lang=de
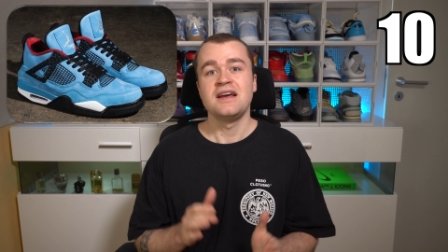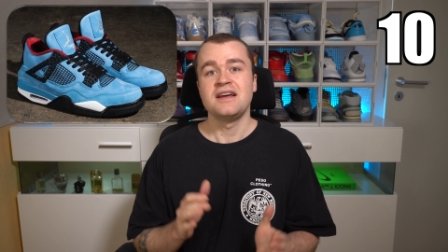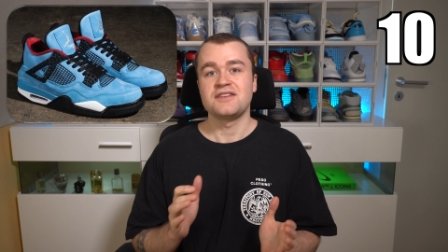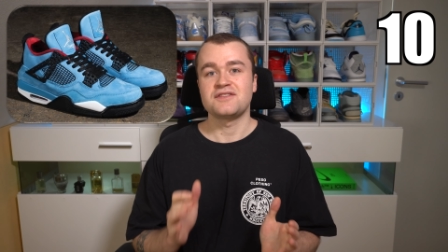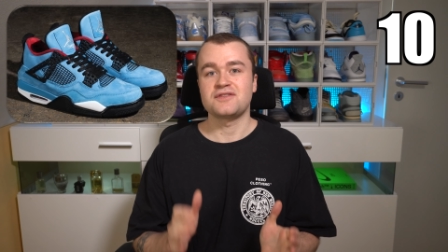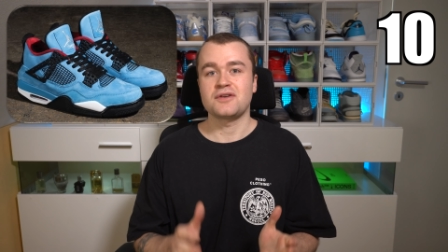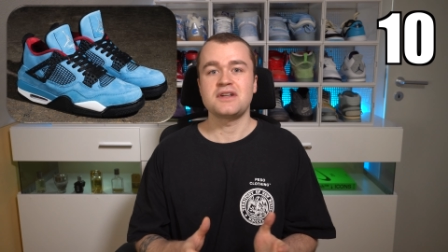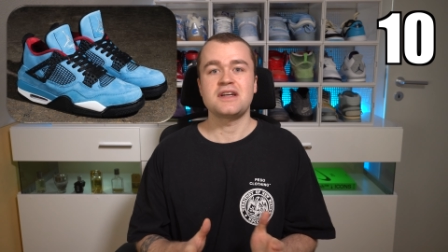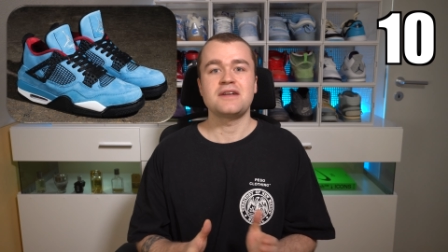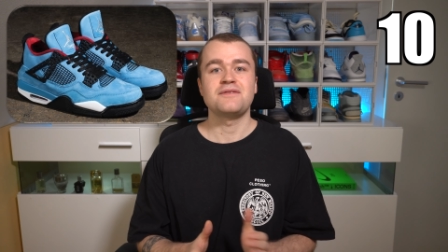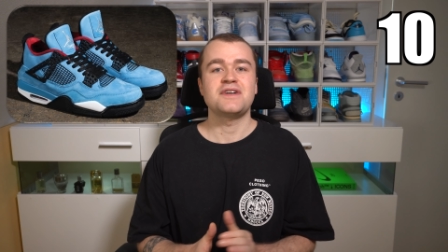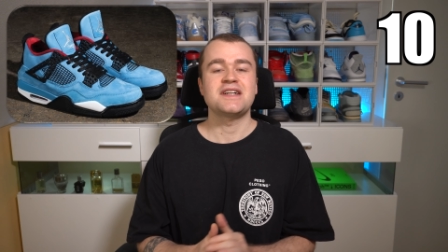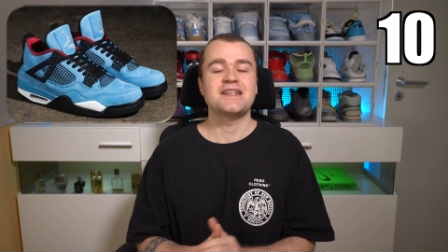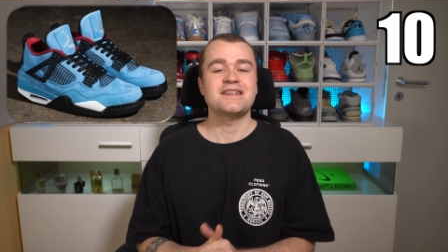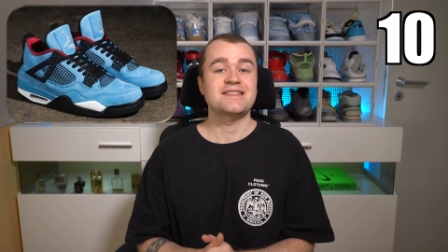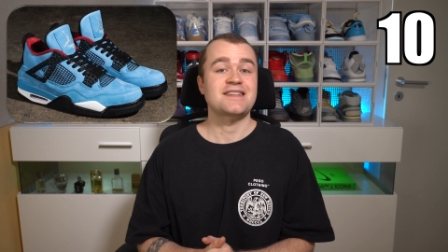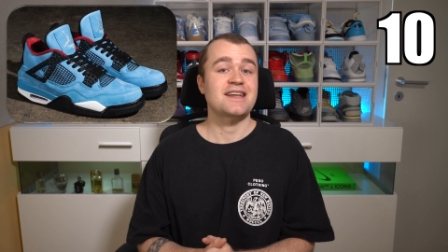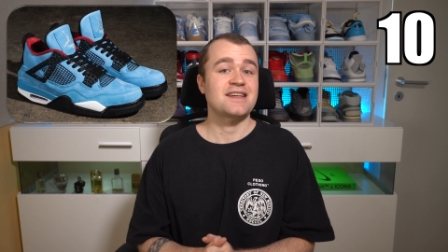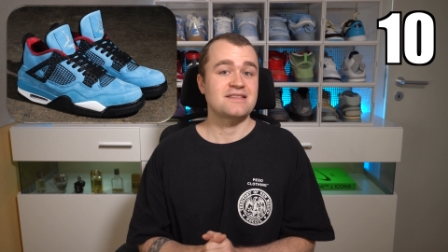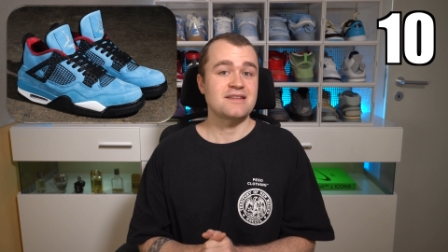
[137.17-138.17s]
sondern weil
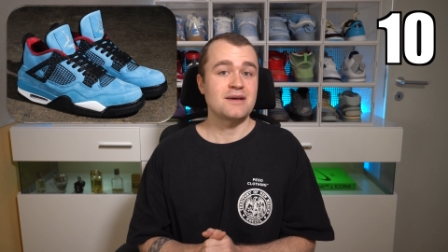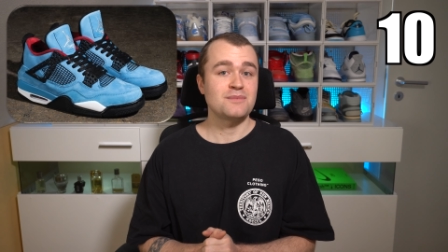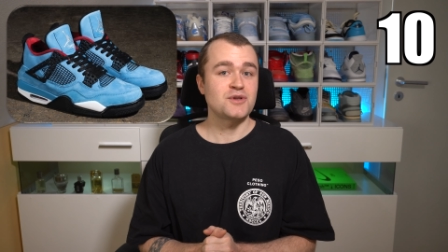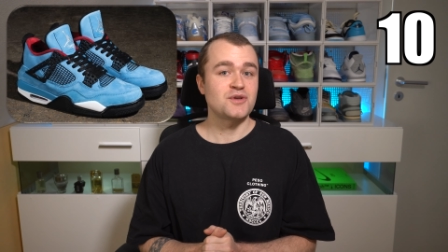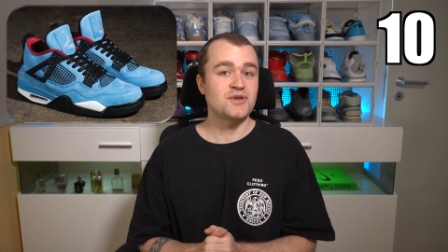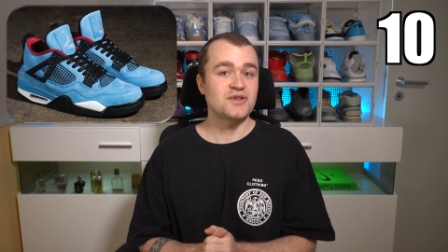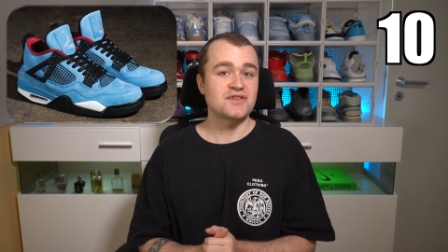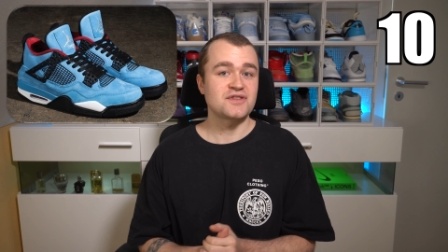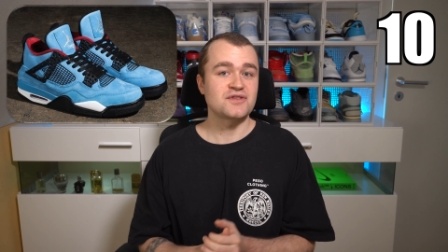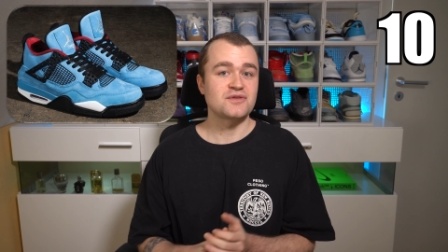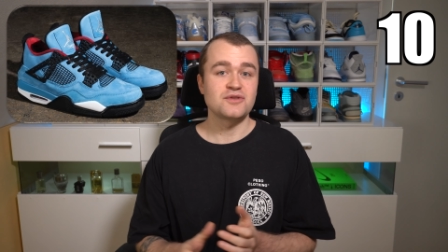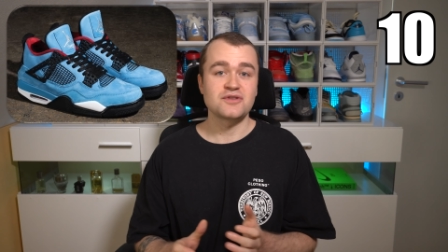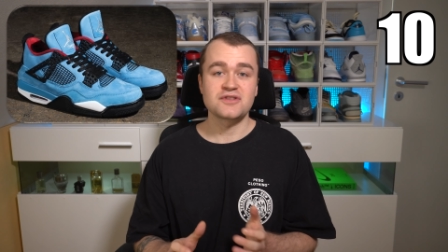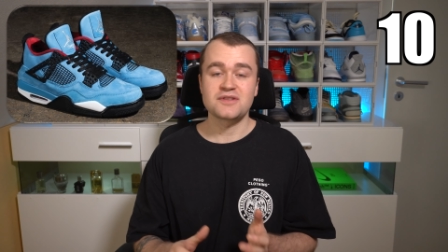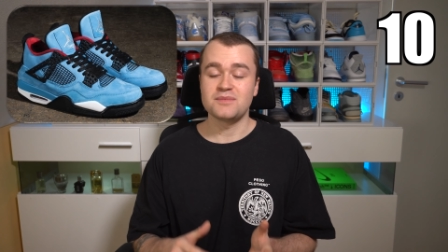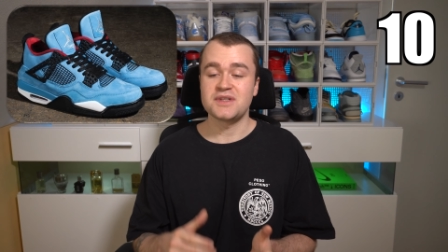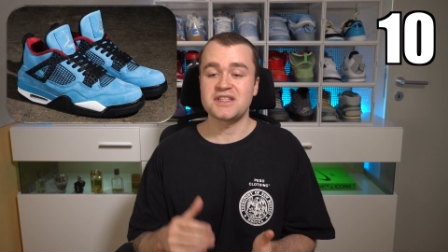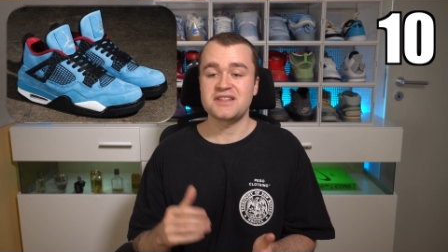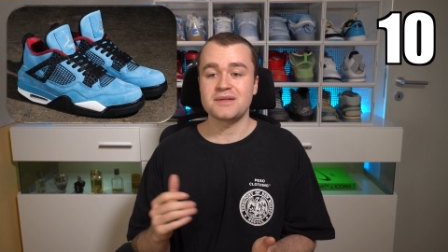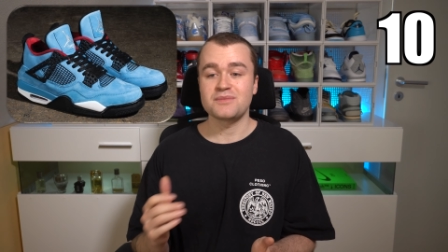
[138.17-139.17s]
das Gesamtkonstrukt
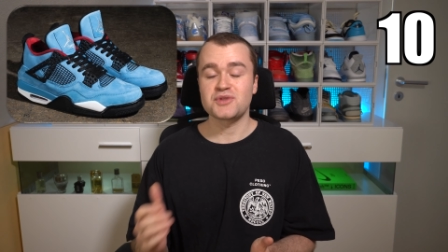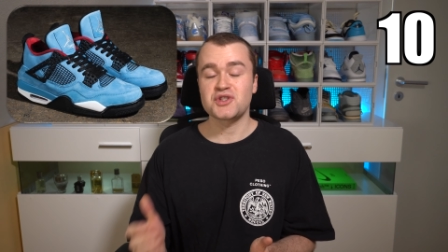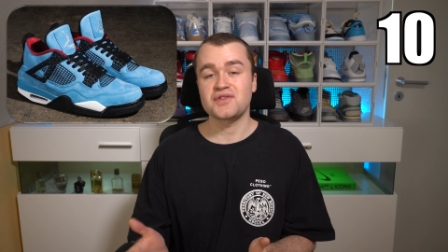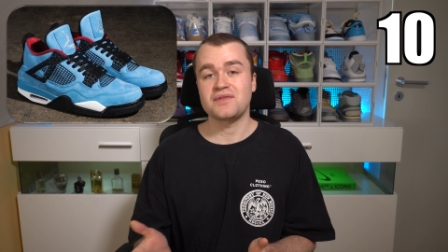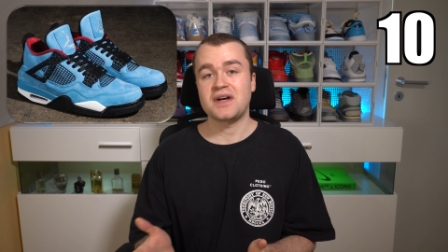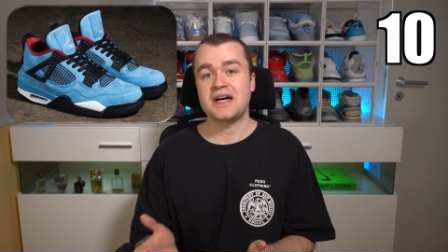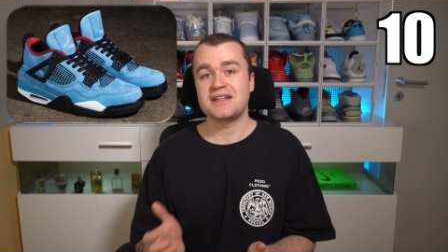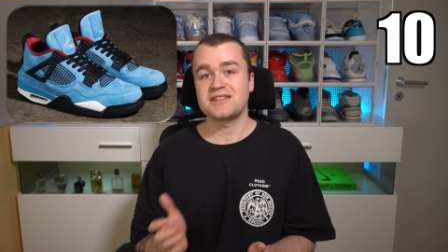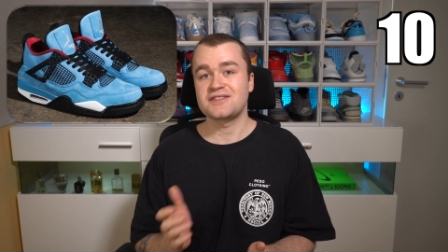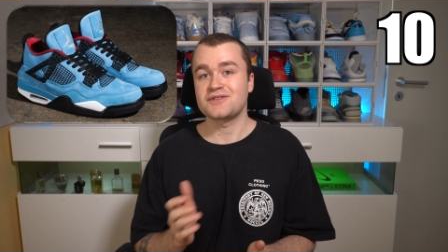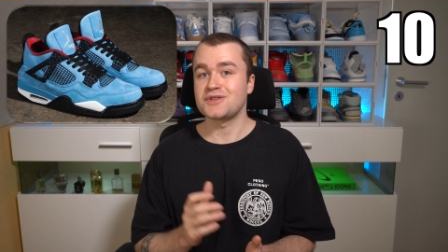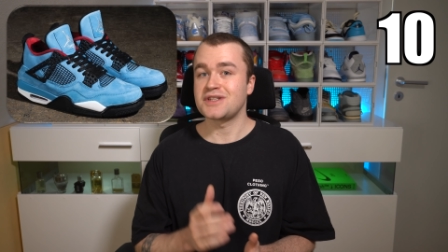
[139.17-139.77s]
mit dem Schwarz